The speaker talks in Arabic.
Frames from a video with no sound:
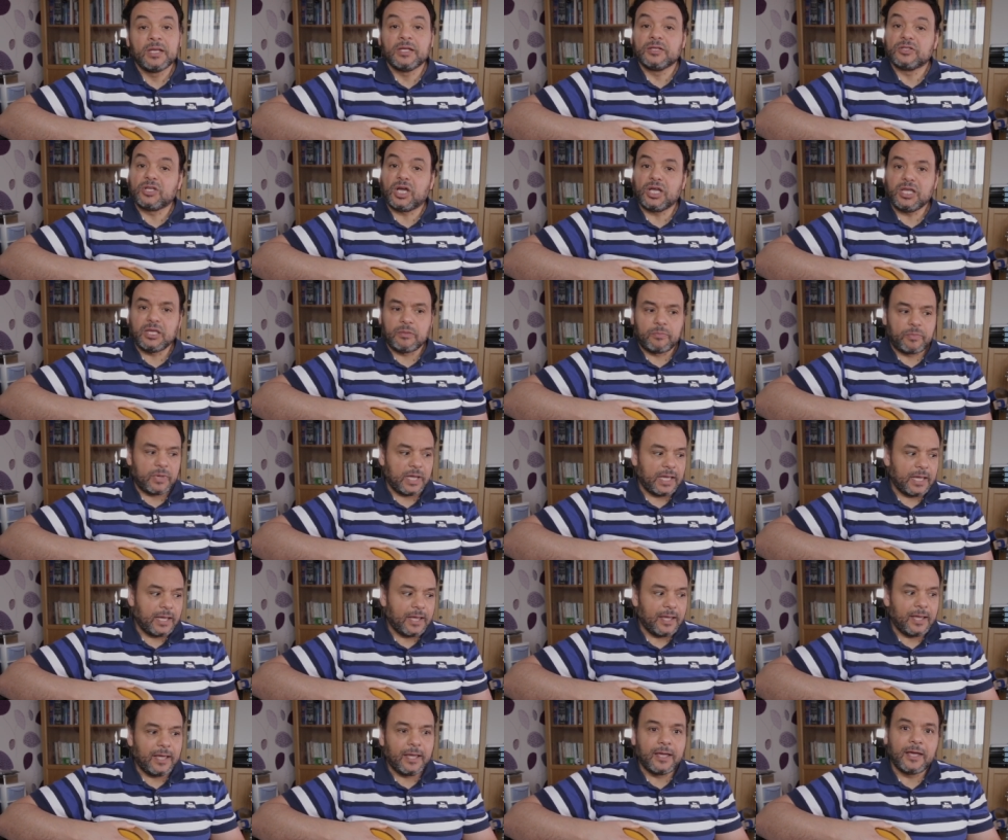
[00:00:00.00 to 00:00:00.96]
طيب
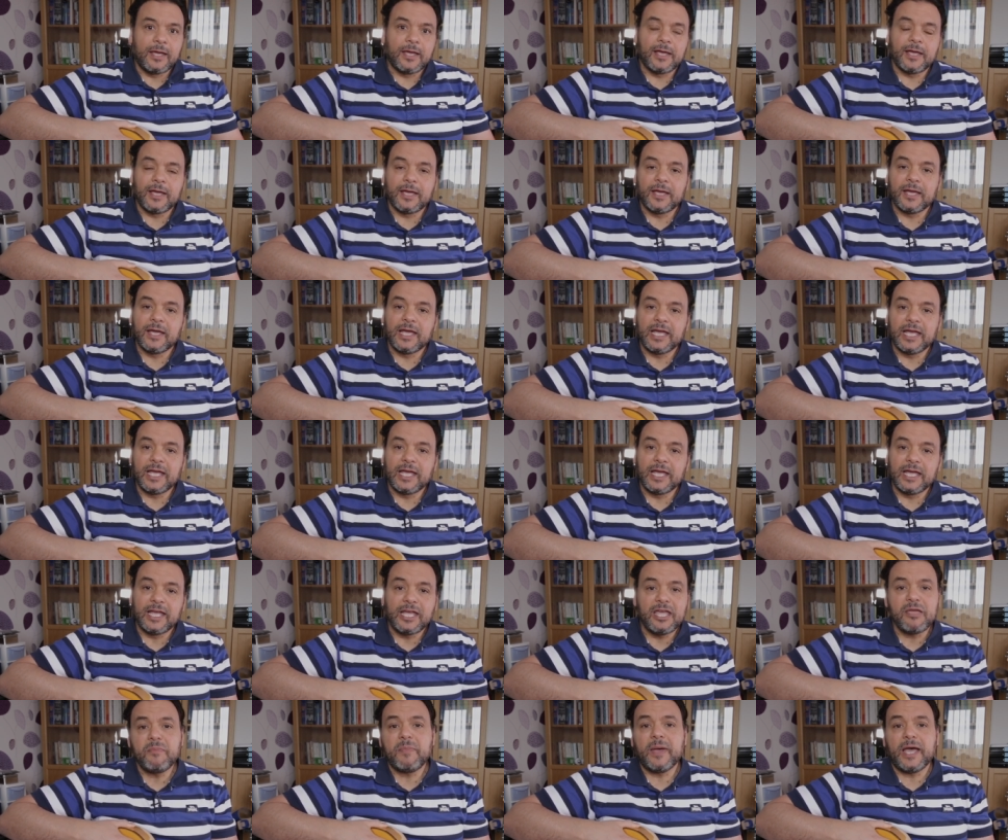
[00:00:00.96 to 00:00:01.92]
آه
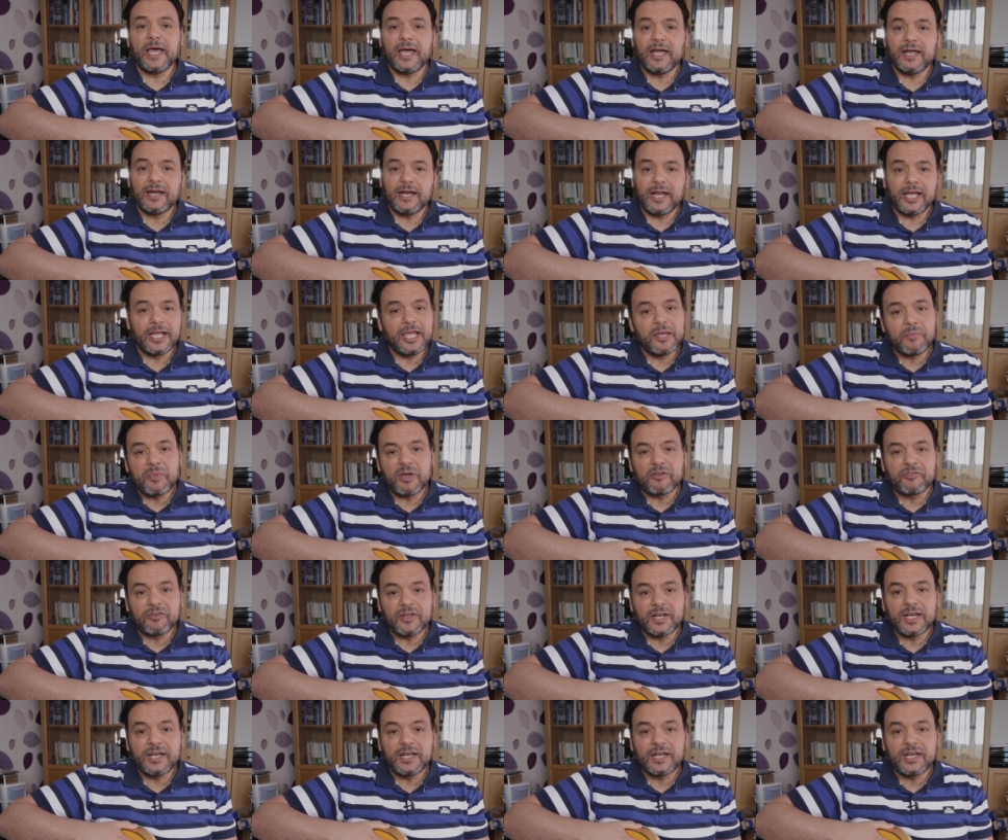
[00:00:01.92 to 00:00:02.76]
ايه بقى اللي هيبقى في